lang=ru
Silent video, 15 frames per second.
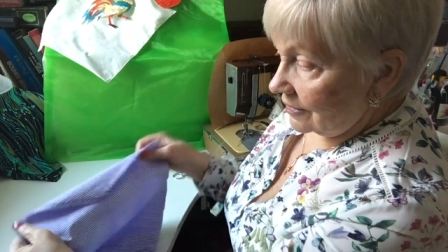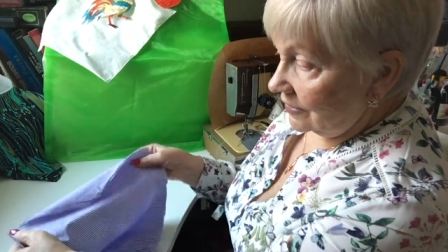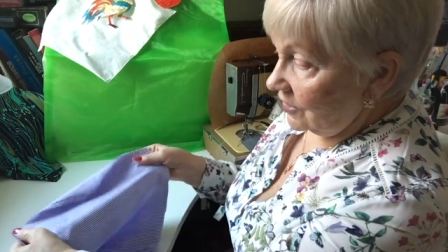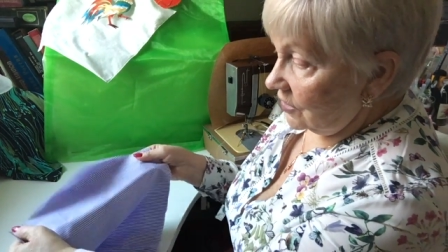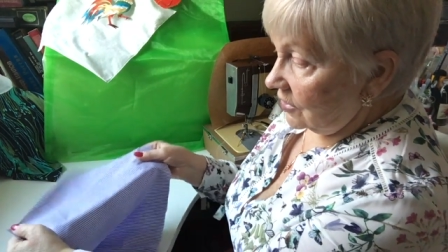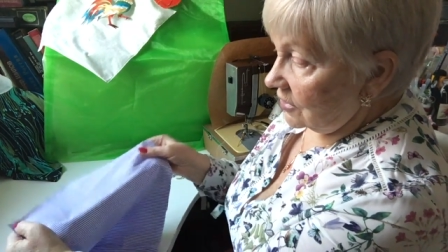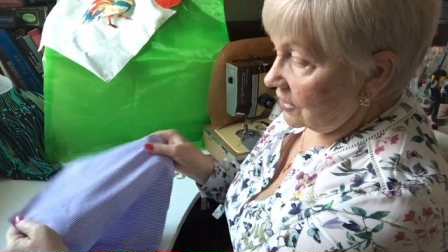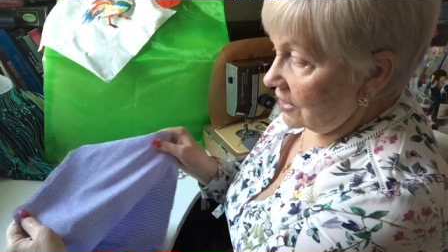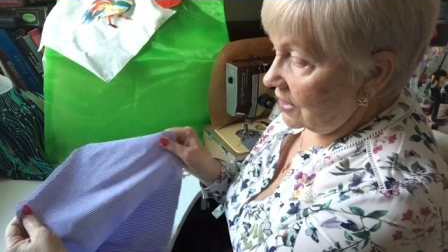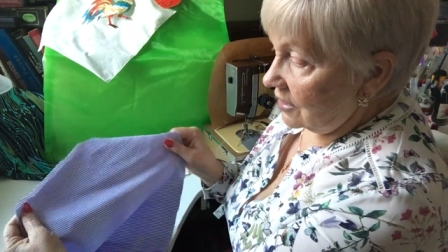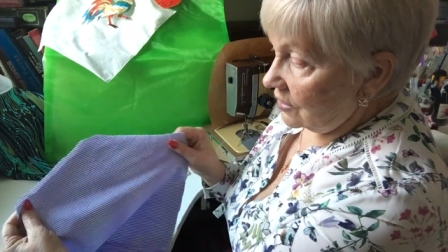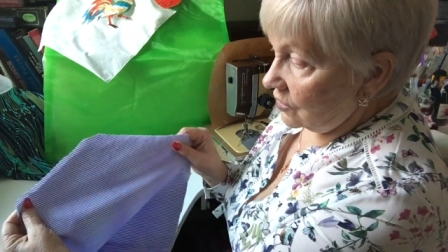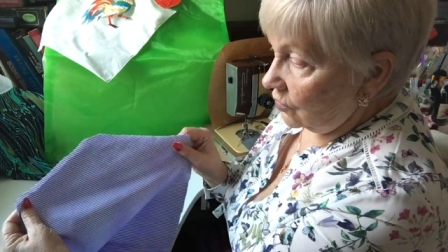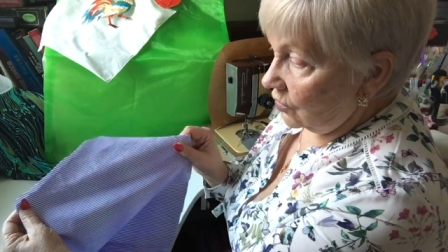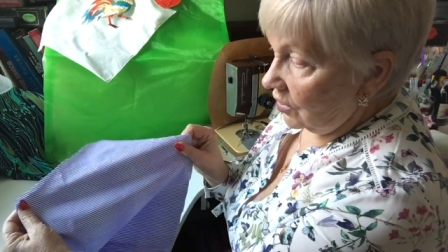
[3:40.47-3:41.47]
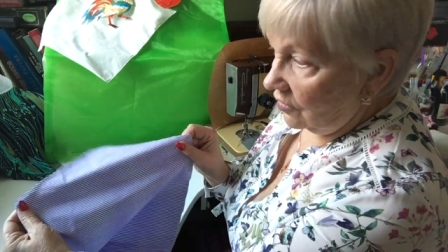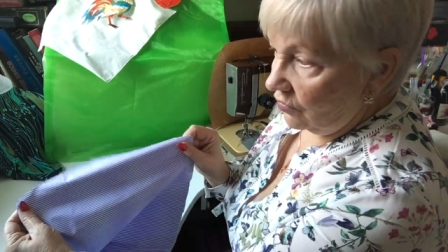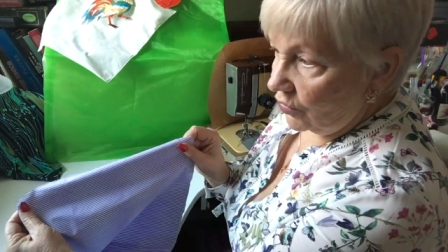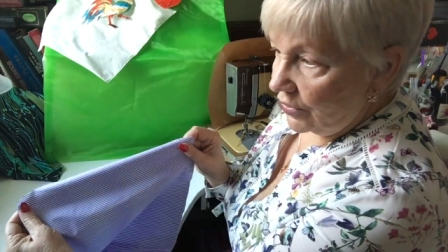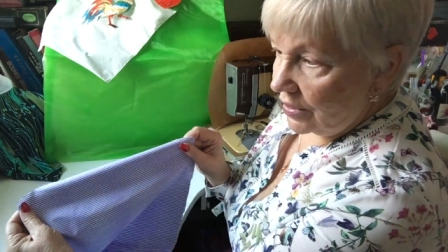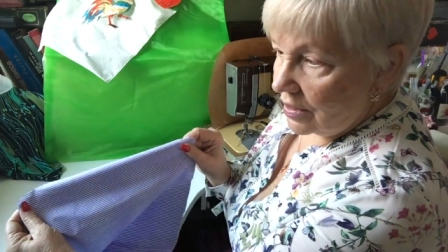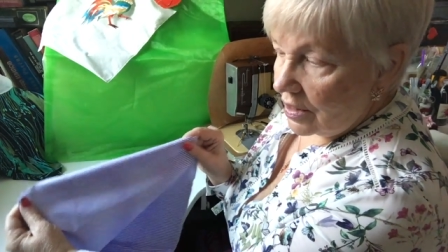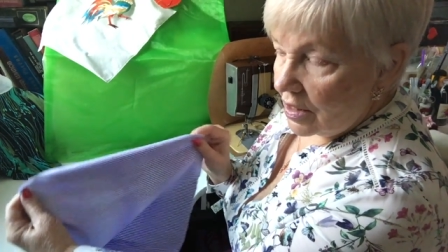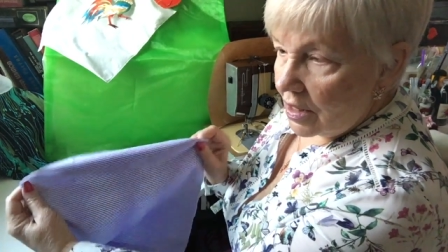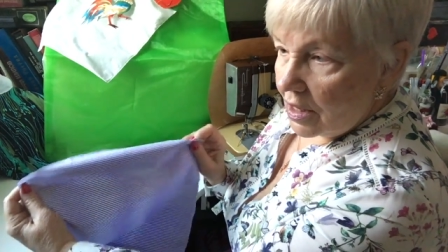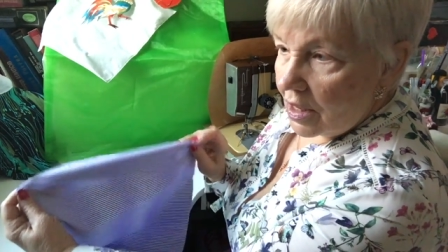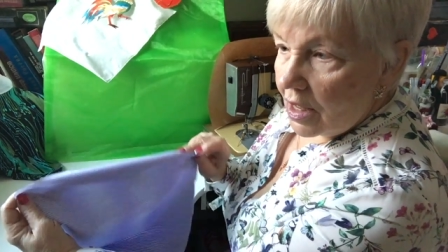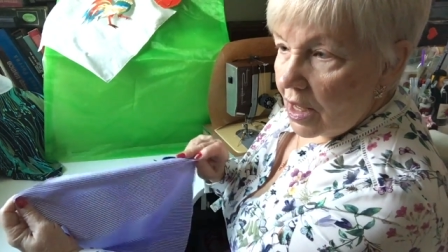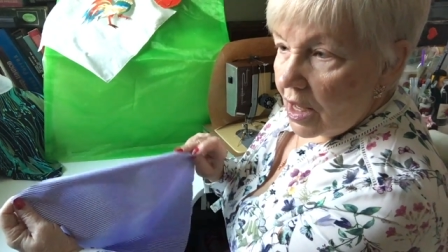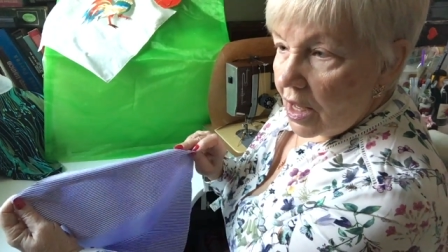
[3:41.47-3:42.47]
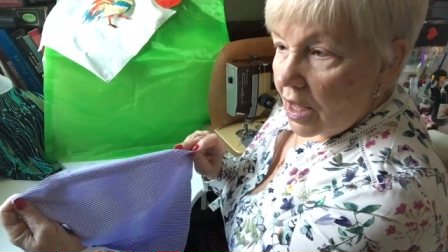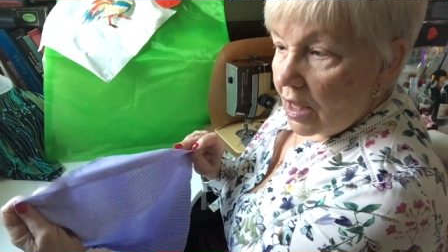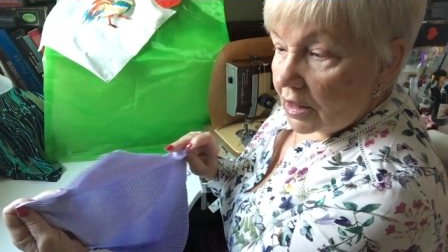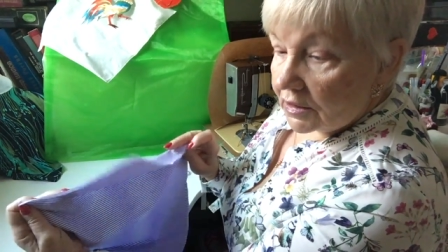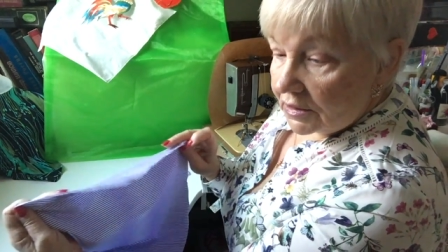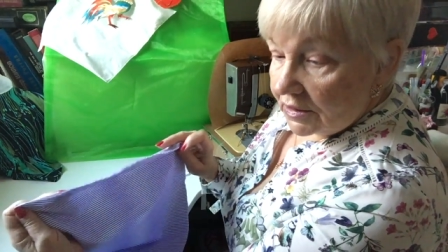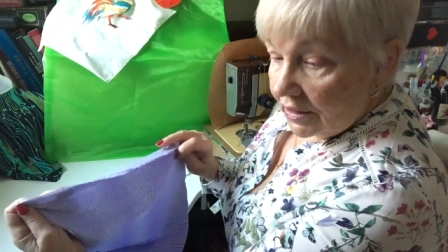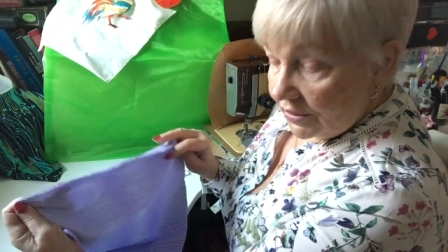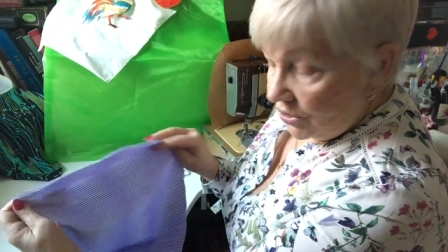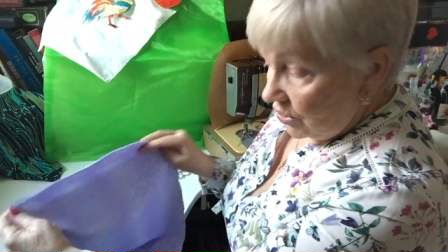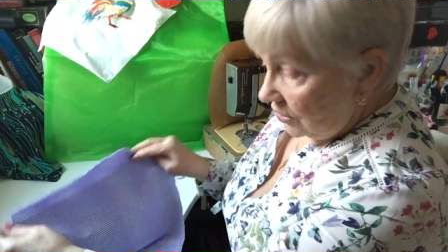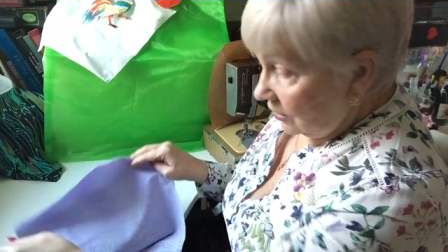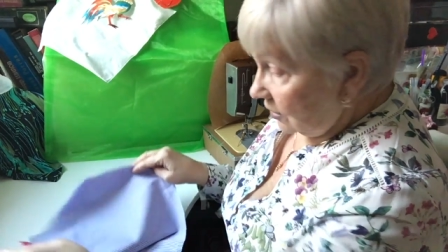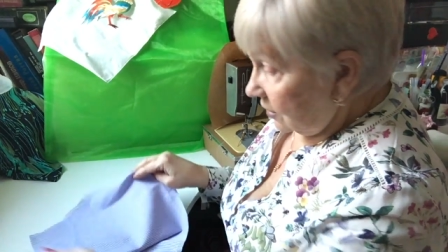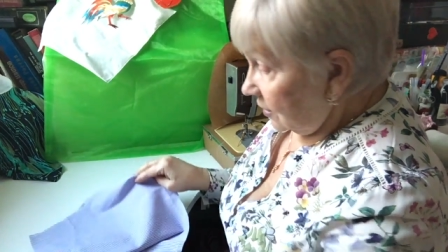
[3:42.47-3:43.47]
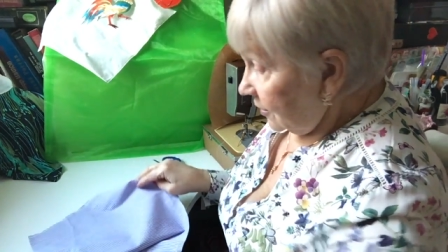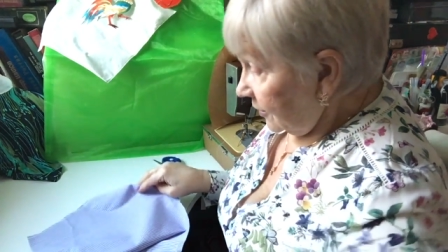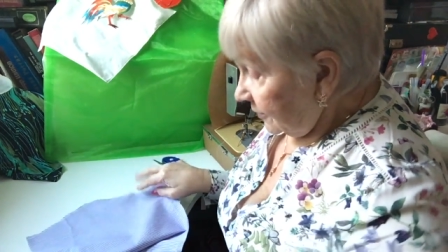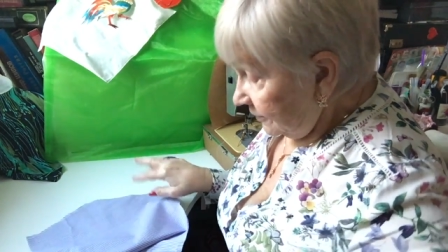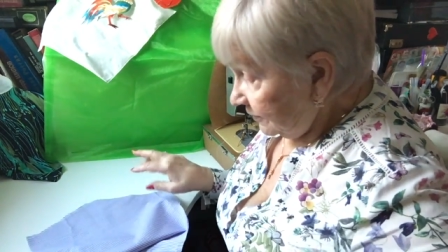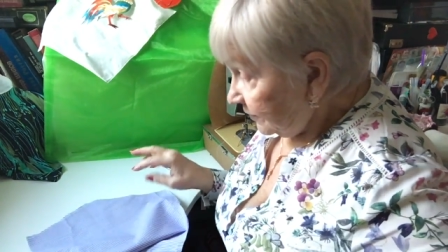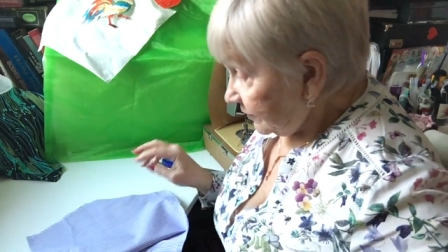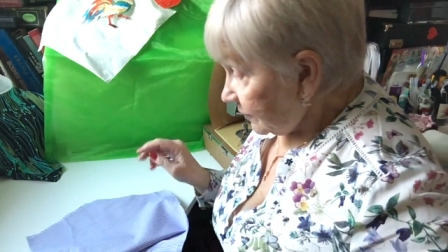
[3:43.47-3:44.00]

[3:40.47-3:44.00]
Видите, зарез угловой. Значит, э,